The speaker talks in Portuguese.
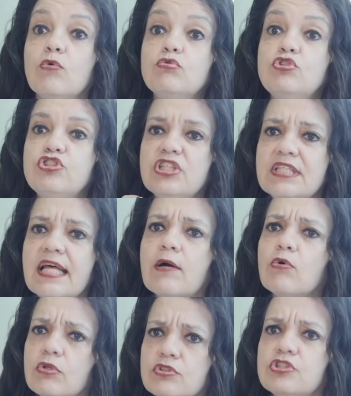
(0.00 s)
O
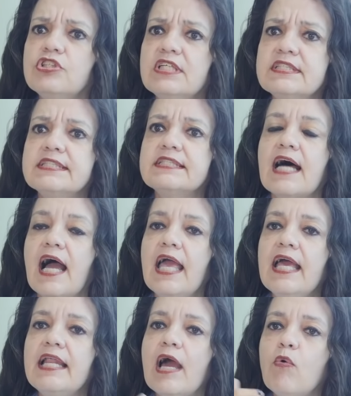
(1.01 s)
ginecologista,
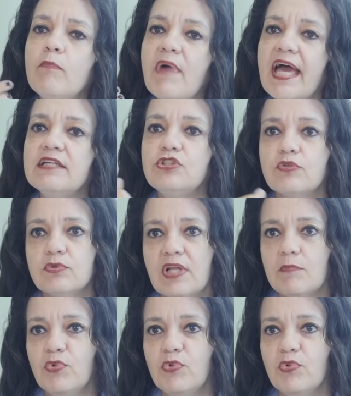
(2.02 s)
ele é o médico da